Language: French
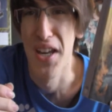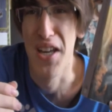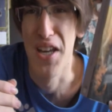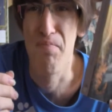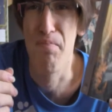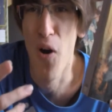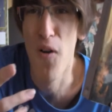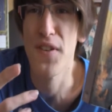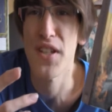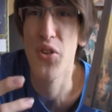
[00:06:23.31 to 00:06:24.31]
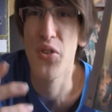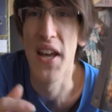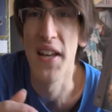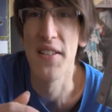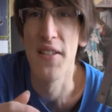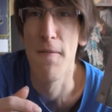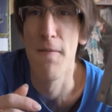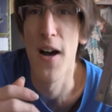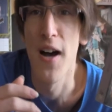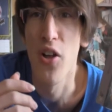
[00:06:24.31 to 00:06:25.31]
et Paul, fils de Dette,
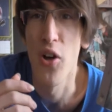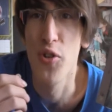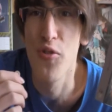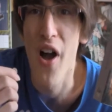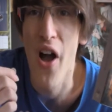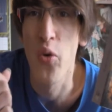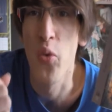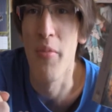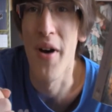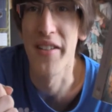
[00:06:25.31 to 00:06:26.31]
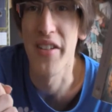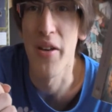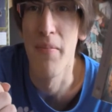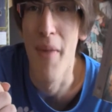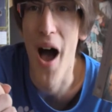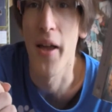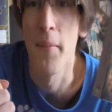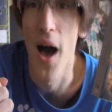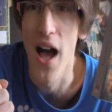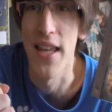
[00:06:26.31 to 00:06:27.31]
va alors devoir combattre Marc
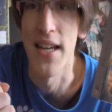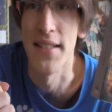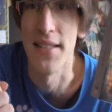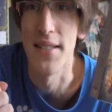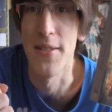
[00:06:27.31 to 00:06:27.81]
Maracas.